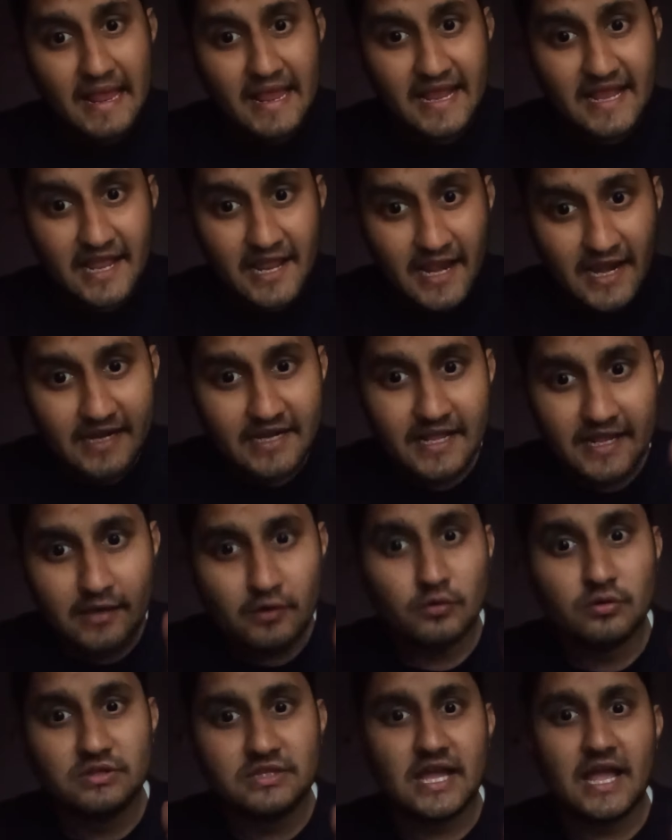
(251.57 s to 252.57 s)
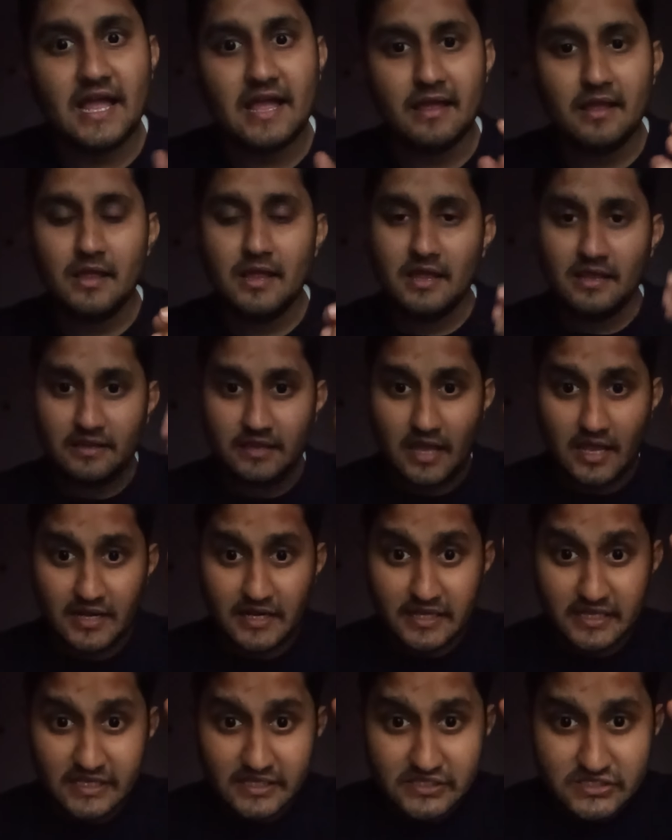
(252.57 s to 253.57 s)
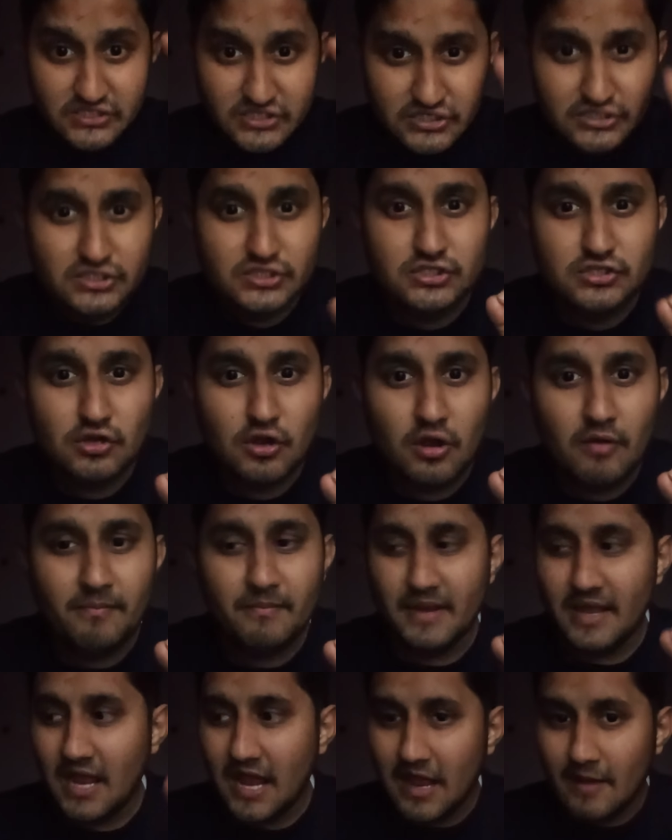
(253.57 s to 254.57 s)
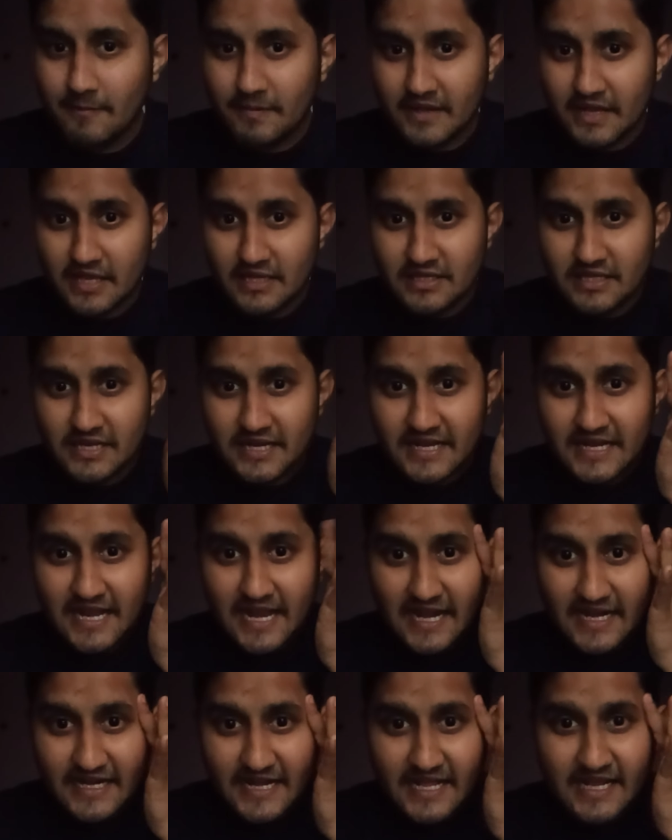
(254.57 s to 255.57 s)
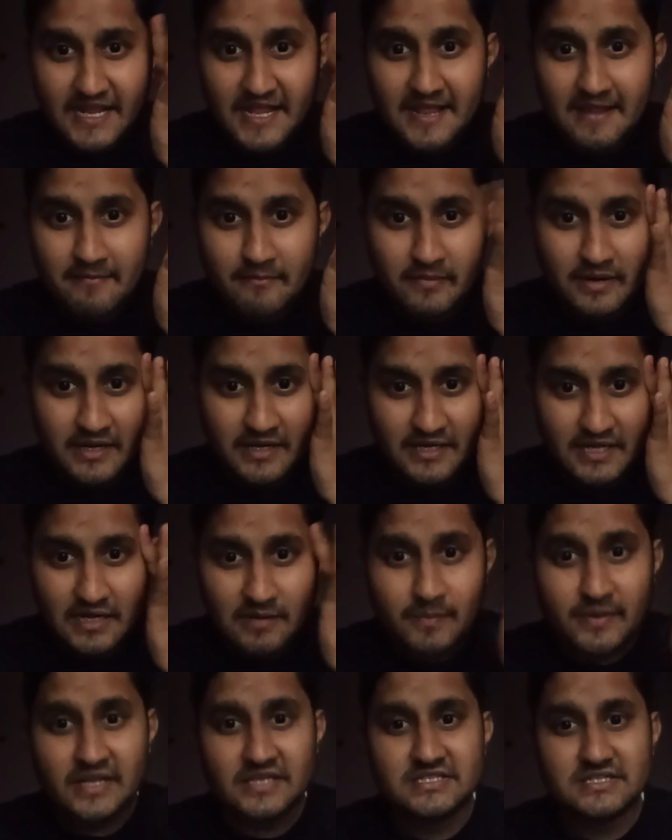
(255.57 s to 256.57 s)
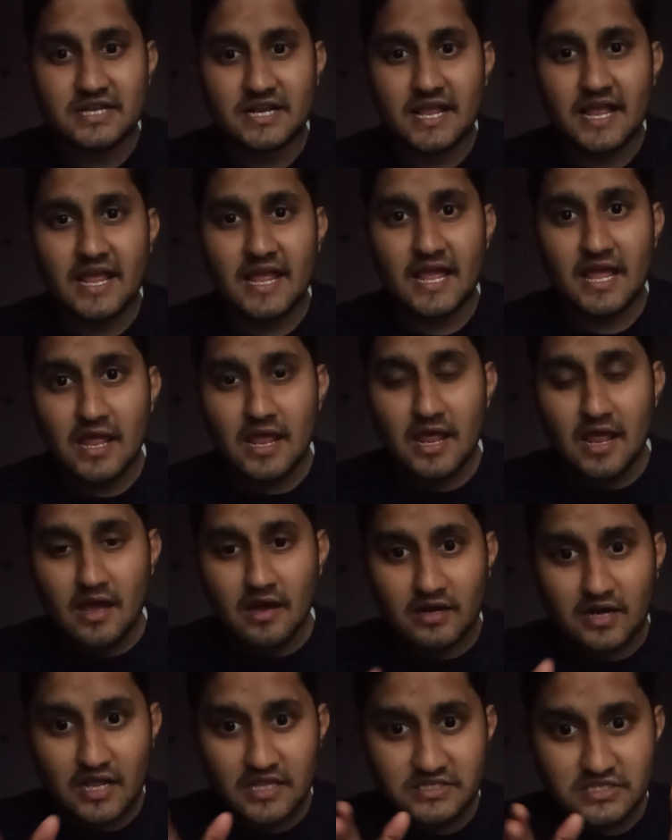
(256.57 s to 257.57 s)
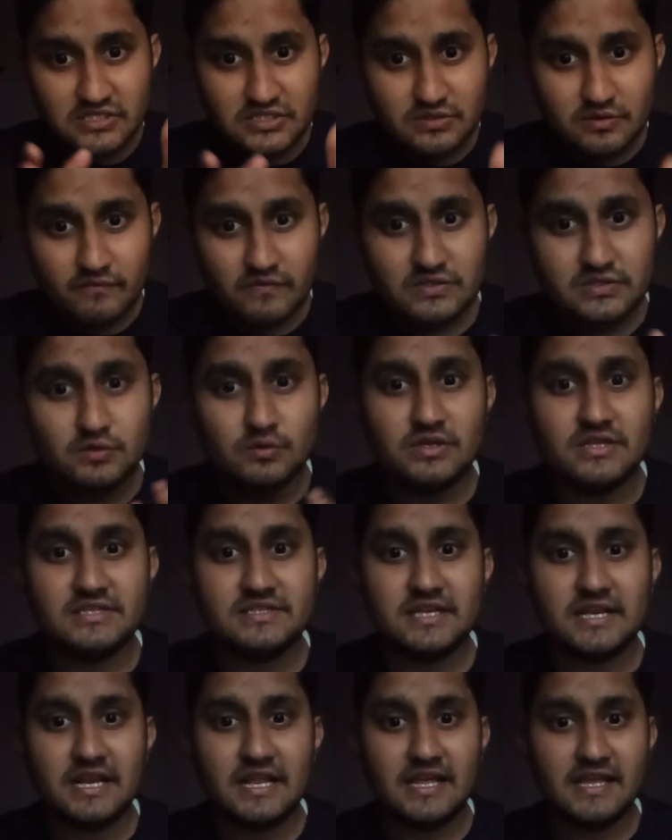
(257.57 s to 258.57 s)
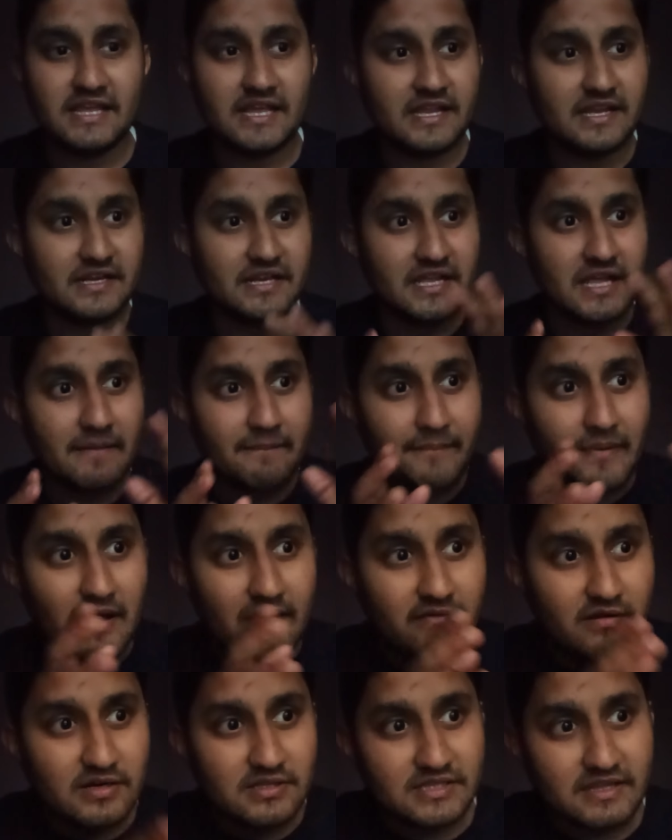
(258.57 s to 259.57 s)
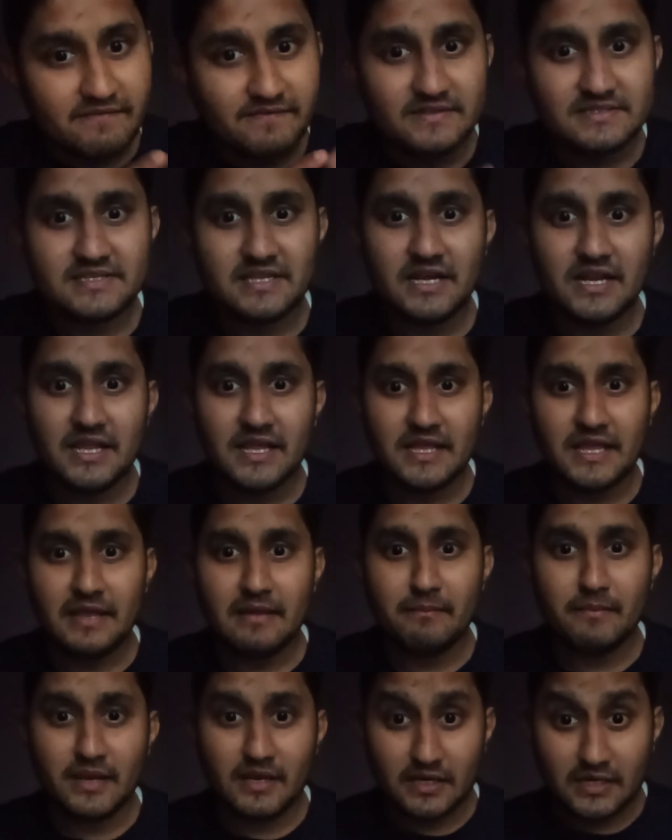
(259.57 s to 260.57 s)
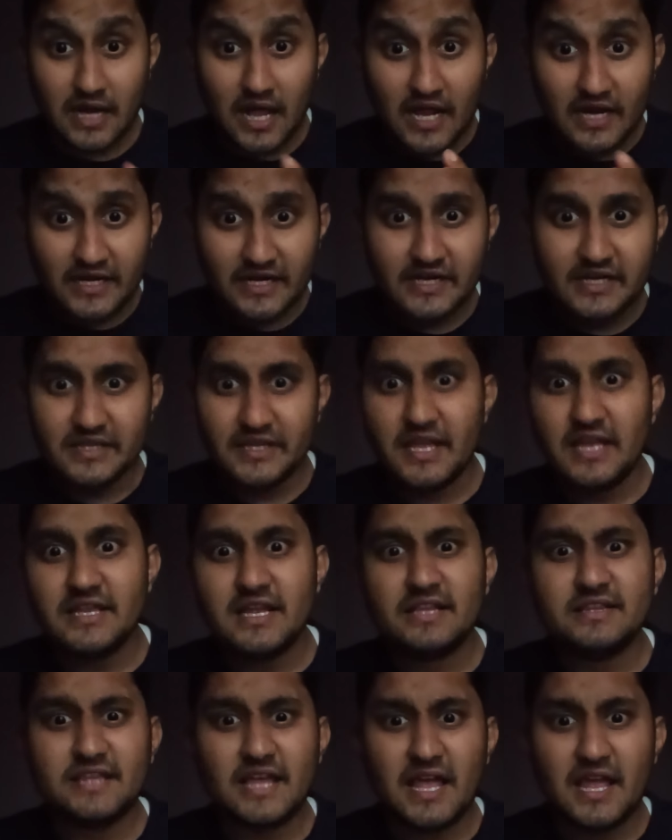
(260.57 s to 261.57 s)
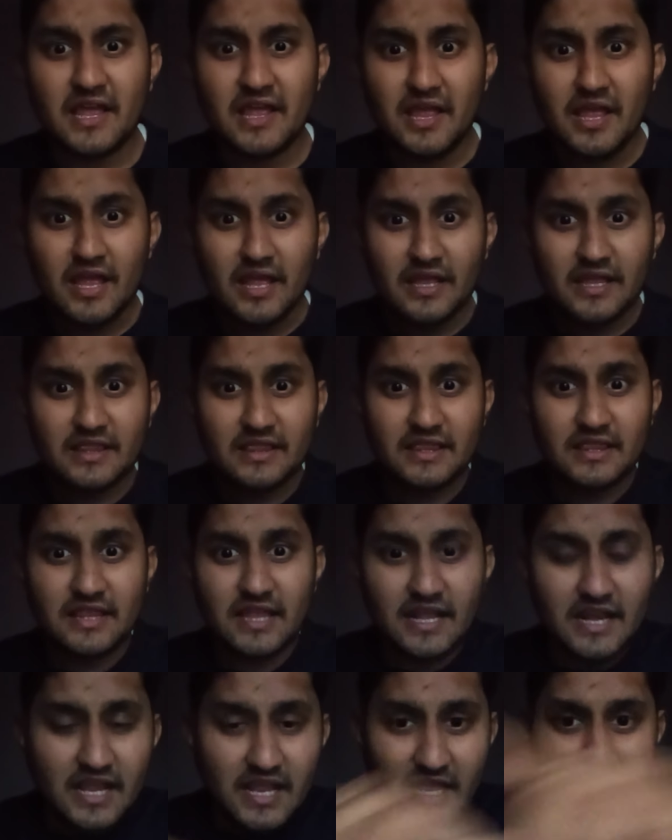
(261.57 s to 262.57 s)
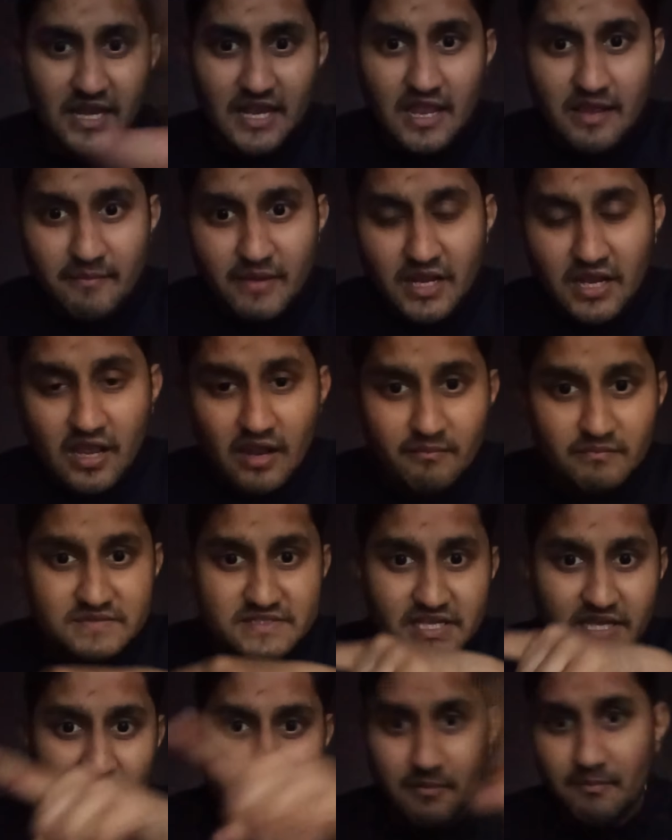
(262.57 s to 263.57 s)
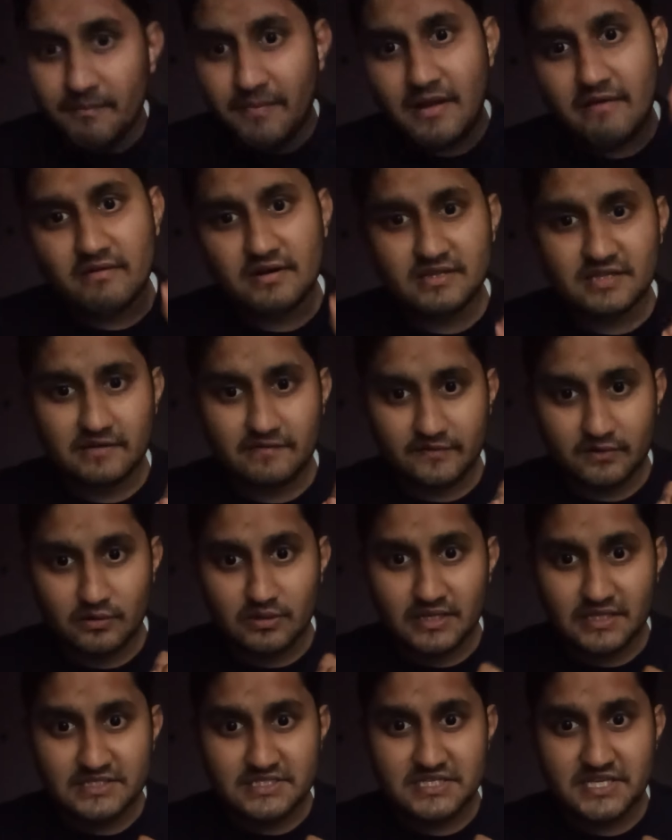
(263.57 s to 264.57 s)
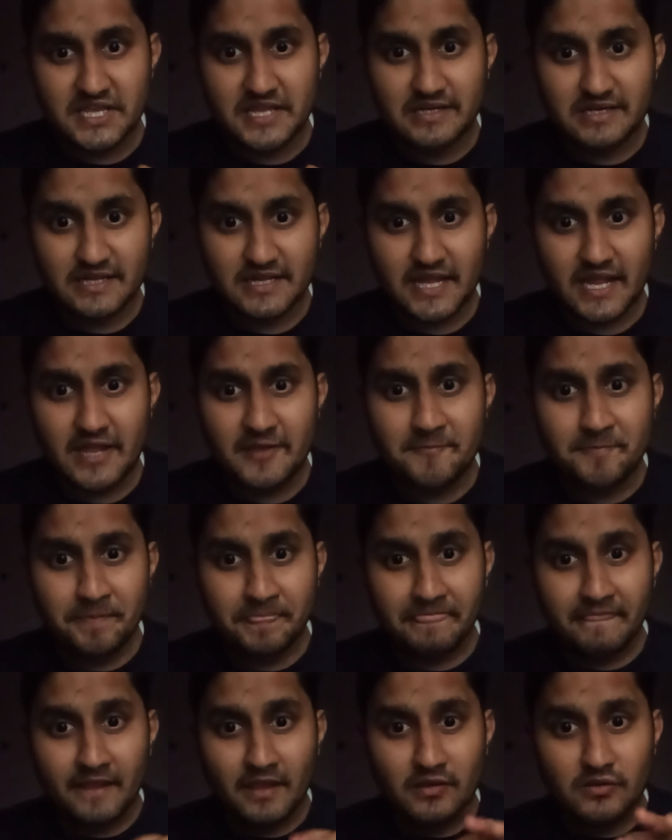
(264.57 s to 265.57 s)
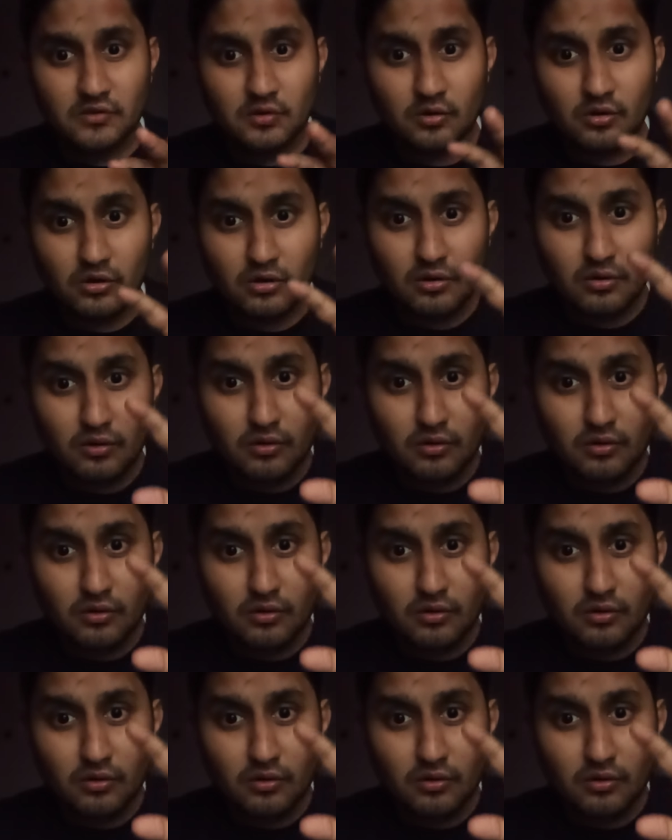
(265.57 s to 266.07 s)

एक हेडेक होता है यानी कि जिस जॉब में आपके अंदर एक हेडेक है मेंटल प्रेशर है राजस्व वसूली से लेके ठीक है पावर थेफ्ट से लेके मिक टारगेट दिया जाता है कि तेरे एरिया में कम से कम पावर थेफ्ट होने चाहिए ठीक है तो